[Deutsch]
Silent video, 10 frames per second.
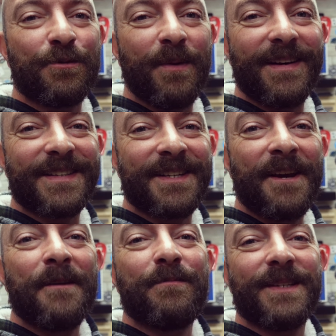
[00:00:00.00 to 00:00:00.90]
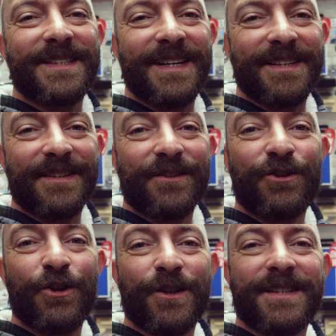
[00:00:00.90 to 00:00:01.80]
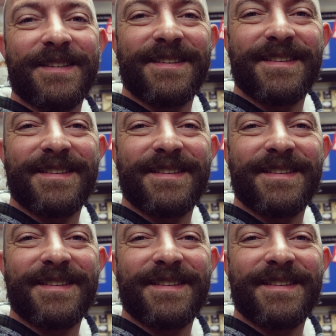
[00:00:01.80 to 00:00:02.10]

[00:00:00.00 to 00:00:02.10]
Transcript: Spaß. Bis dann. Tschüss.